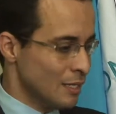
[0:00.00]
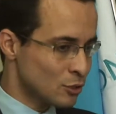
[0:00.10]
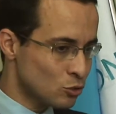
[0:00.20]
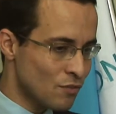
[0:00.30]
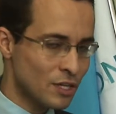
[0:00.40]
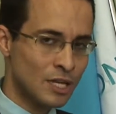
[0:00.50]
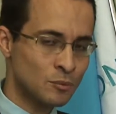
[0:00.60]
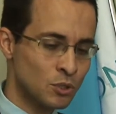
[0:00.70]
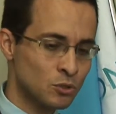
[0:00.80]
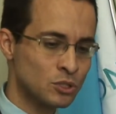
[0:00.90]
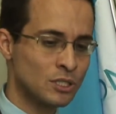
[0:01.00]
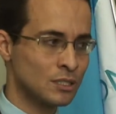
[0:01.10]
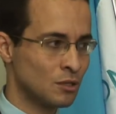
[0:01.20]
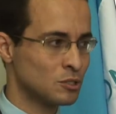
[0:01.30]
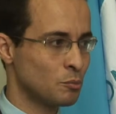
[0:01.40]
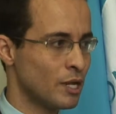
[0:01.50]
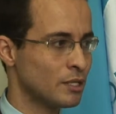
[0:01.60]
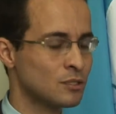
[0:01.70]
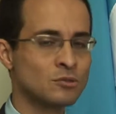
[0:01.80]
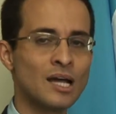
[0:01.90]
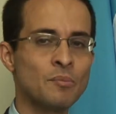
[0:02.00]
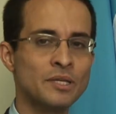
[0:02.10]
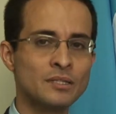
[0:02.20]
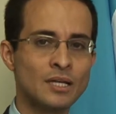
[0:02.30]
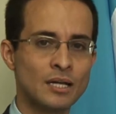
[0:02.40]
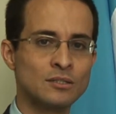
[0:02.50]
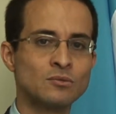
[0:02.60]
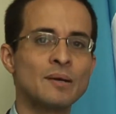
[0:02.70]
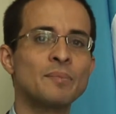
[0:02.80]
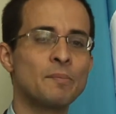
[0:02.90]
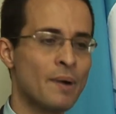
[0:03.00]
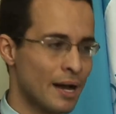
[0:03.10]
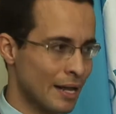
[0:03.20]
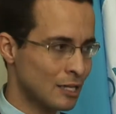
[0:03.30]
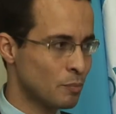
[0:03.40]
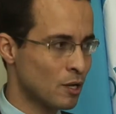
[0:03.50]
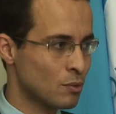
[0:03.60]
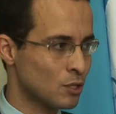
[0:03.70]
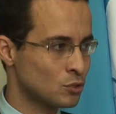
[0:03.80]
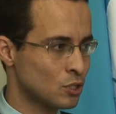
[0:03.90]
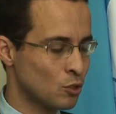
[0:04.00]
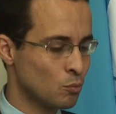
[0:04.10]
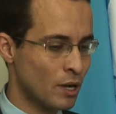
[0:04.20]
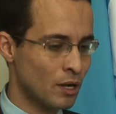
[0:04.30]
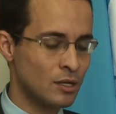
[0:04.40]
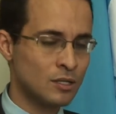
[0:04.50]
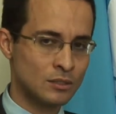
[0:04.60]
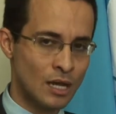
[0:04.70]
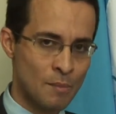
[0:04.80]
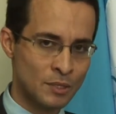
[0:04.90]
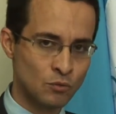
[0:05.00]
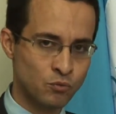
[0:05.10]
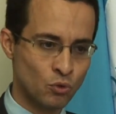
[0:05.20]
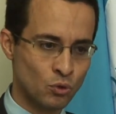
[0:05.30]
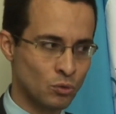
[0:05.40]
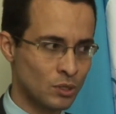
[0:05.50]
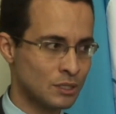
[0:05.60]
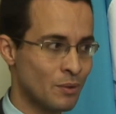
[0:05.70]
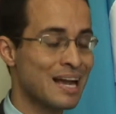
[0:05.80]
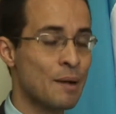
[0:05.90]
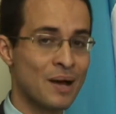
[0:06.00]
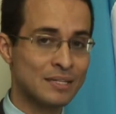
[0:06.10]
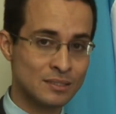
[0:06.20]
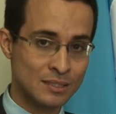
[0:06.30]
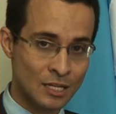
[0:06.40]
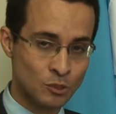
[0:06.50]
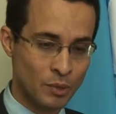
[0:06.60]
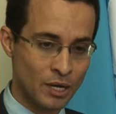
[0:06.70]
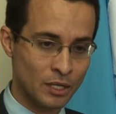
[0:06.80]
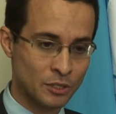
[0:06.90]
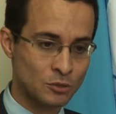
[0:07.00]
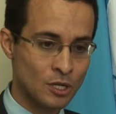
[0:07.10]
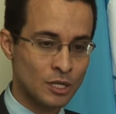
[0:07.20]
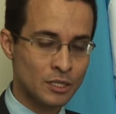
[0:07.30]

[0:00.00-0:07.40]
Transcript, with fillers: Isso não é verdade porque o cidadão de bem não está habilitado, não está preparado para o manuseio da arma de fogo. Ele não é capacitado para isso.